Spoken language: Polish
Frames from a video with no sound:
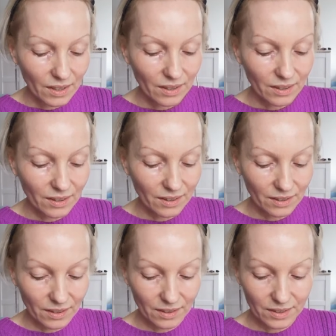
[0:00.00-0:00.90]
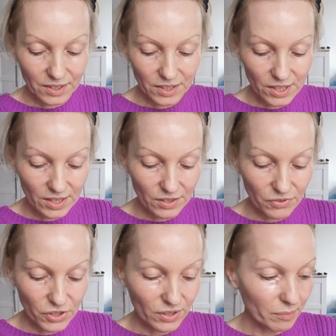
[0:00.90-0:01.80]
E, dzisiaj
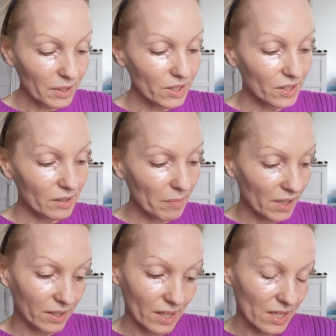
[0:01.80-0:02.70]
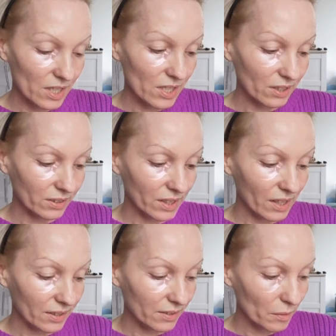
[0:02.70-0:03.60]
dziewczyny będzie makijaż.
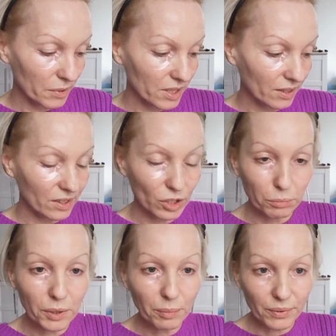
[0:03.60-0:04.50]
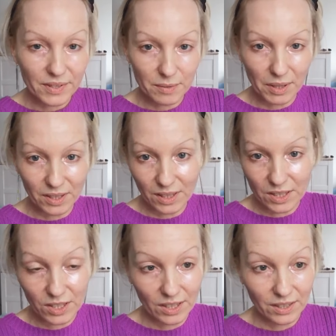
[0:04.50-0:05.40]
Jak zrobić taki szybki, prosty
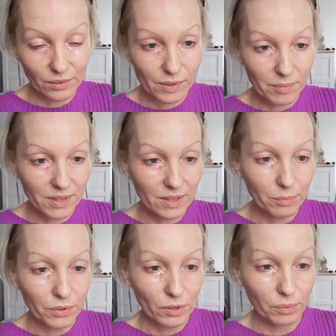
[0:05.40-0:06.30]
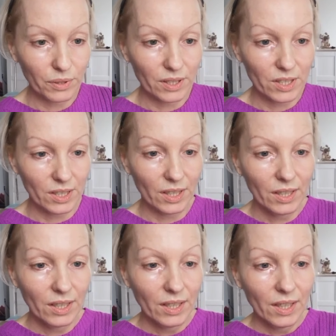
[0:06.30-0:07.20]
makijaż i jakiej kosmetyki potrzebujecie?
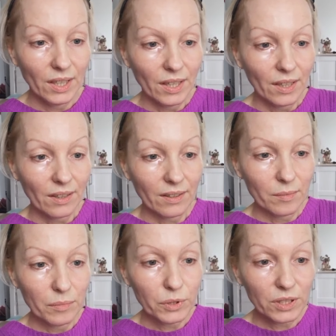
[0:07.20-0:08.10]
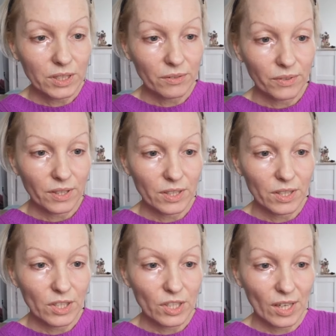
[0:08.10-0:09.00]
E, musicie
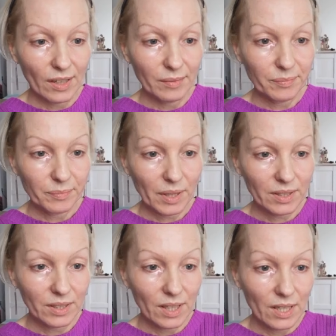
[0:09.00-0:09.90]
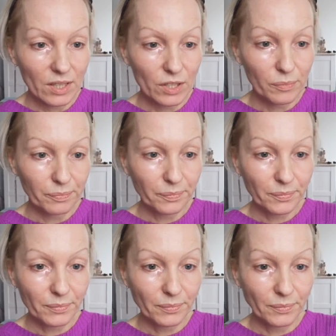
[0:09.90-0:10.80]
wiedzieć, że makijaż
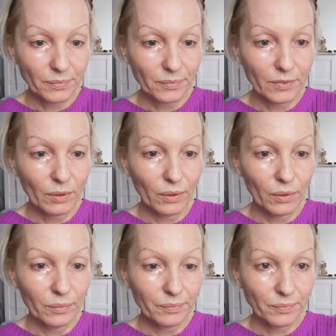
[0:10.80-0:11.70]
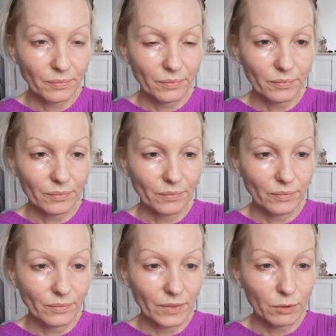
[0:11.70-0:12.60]
mm, to
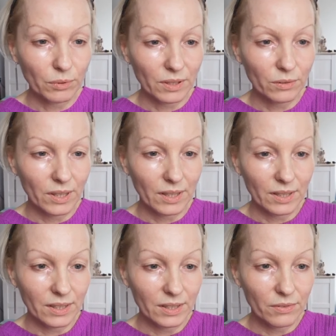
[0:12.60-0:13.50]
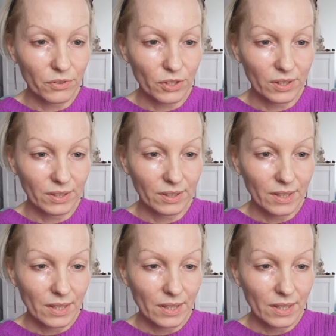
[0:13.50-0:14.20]
Mm, ja tutaj dodaję link dziewczyny.